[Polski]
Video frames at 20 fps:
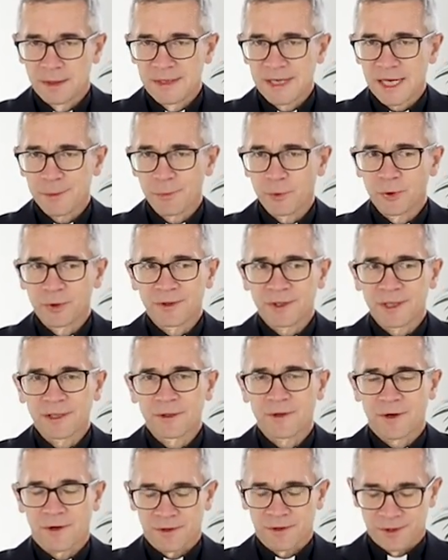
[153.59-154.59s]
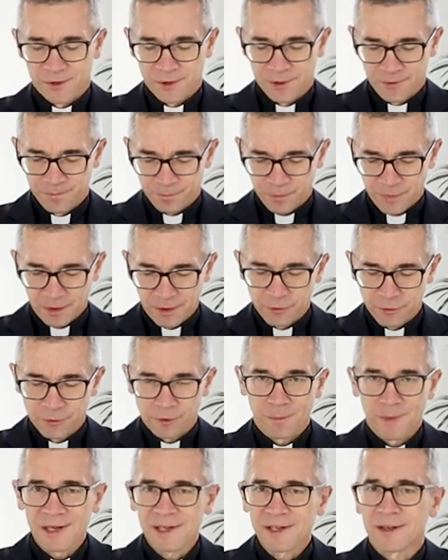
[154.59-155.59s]
Jak mogło do tego dojść?
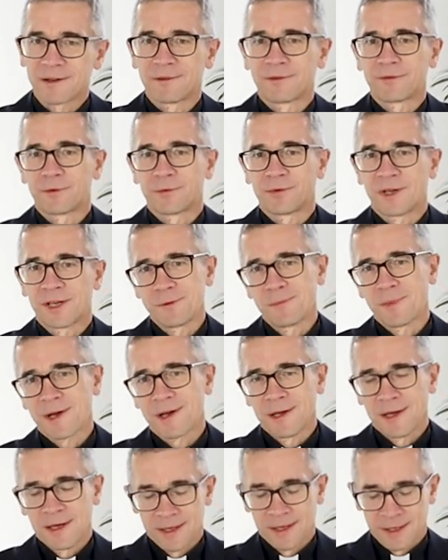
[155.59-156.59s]
Normalnie w judaizmie